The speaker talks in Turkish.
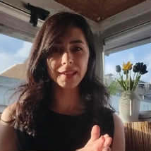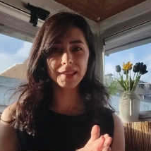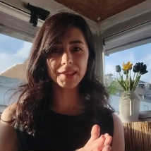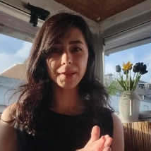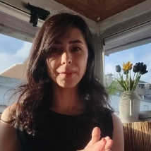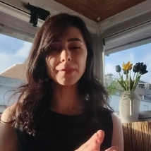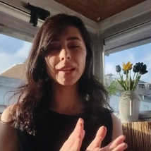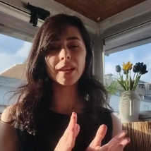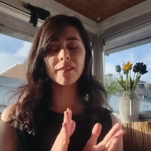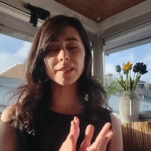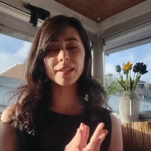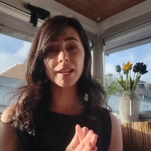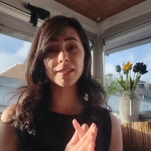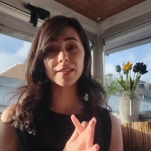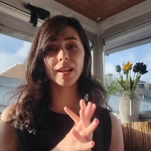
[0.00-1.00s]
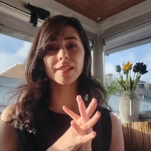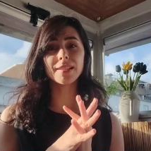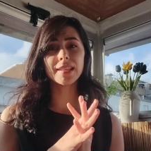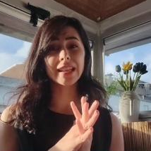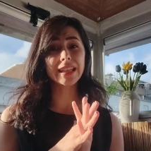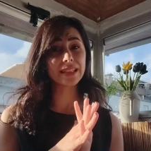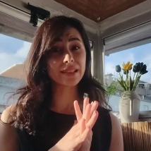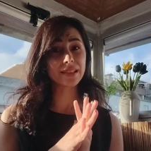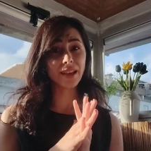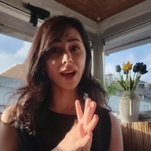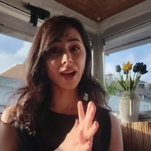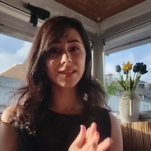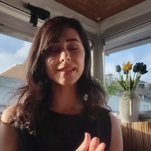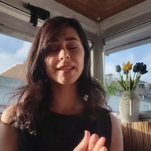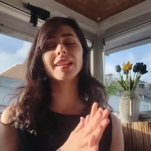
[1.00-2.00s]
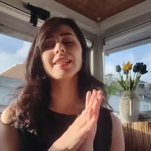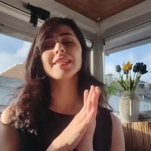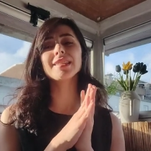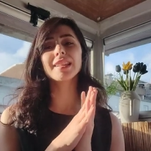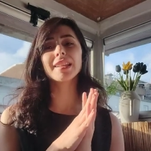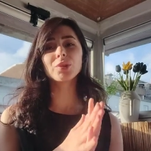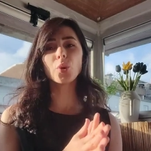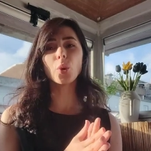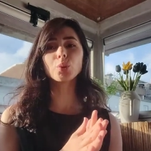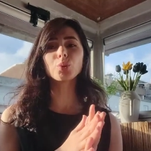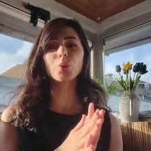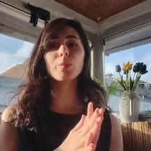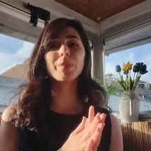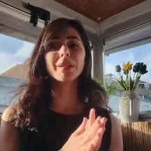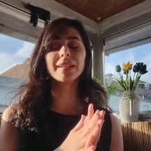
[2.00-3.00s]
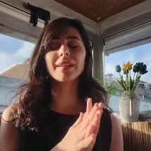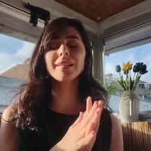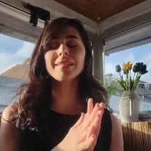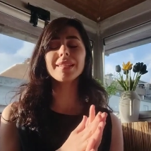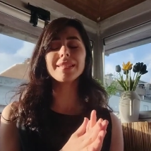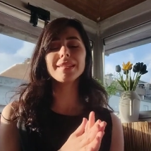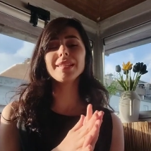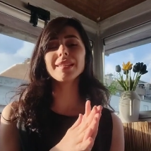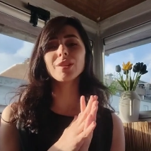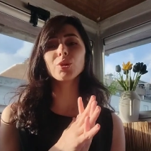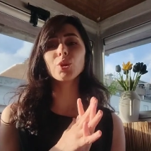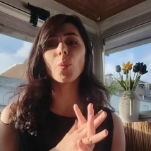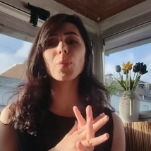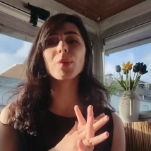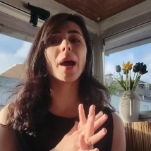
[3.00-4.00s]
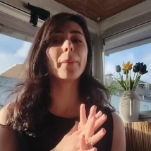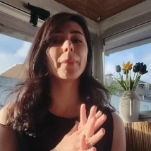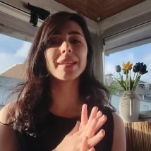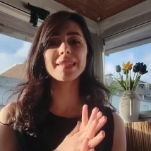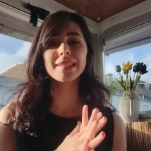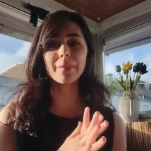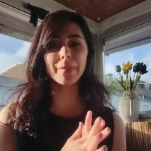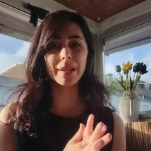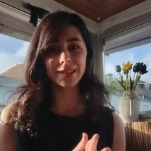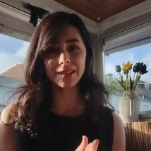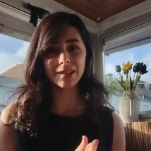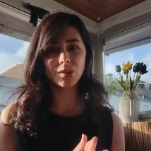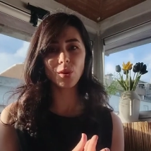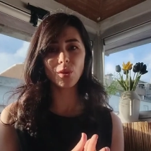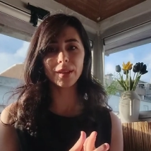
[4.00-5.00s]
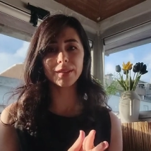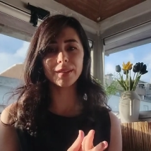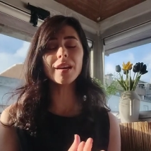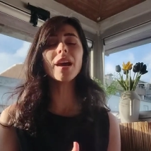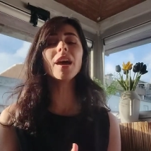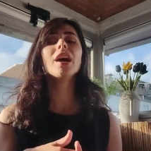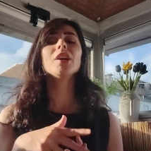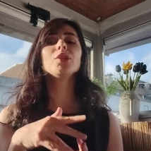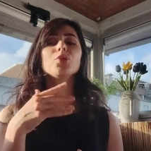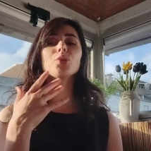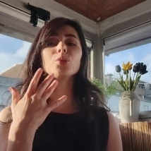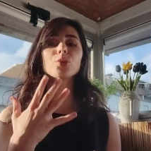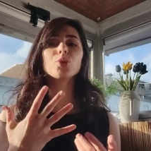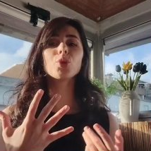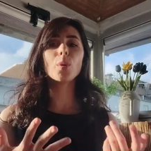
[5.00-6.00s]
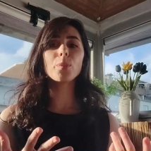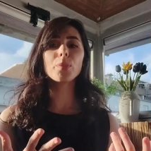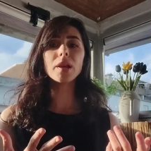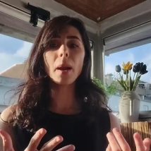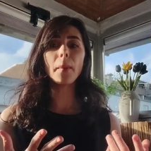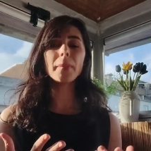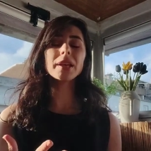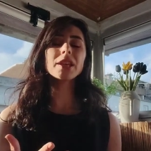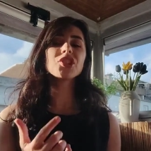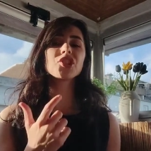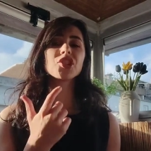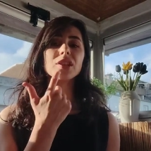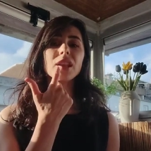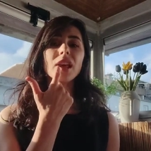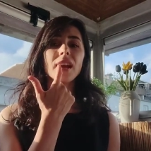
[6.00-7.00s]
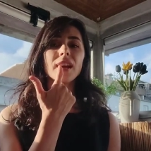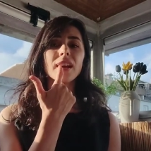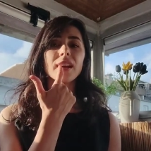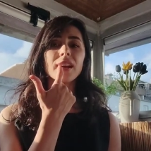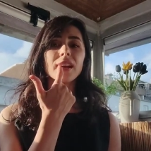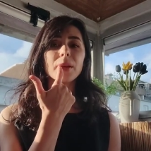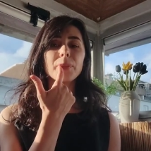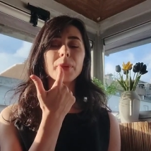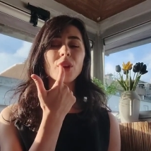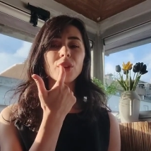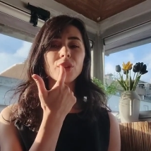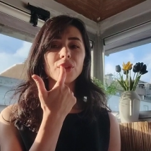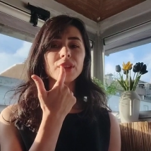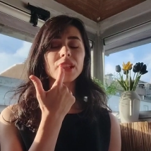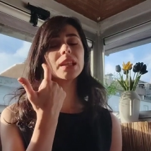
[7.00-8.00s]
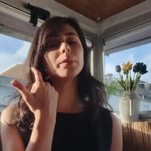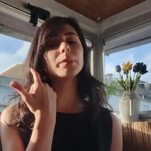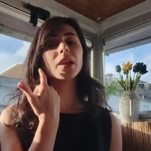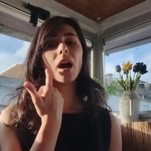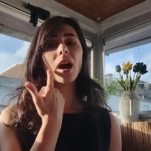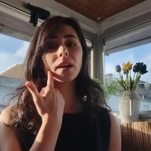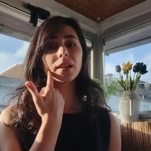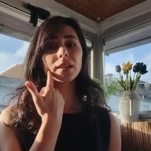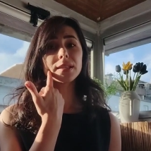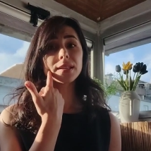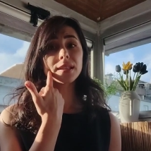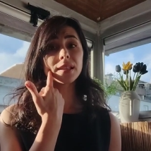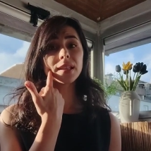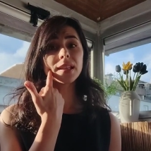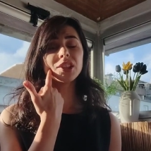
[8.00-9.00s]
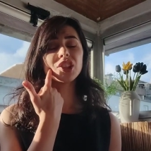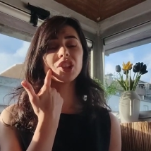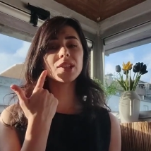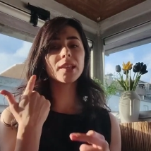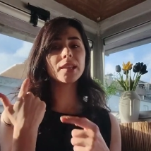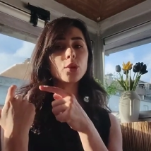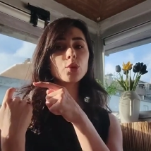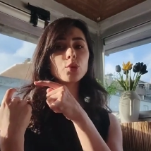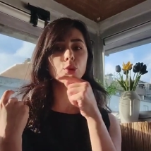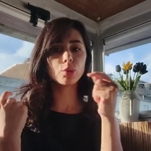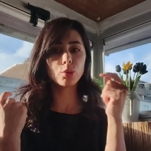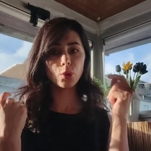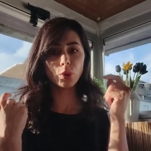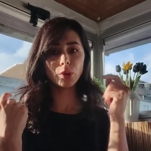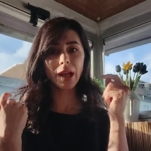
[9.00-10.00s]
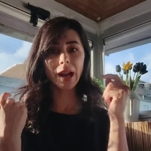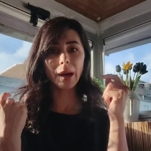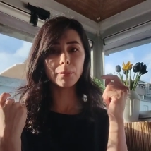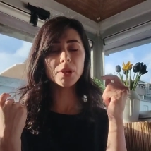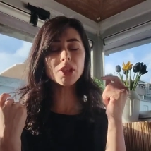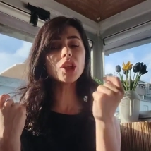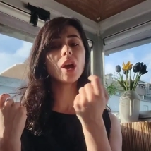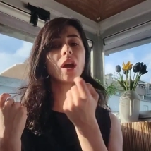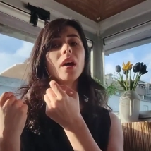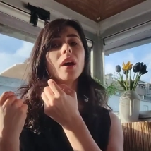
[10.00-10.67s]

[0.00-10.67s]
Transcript: gittim. Devlet hastanesi hastanesindeki doktor bana kesinlikle köprü yapmak istemediğini söyledi. Çünkü köprü yapmak için e, bir önündeki bir de arkasındaki dişleri küçültüyorlarmış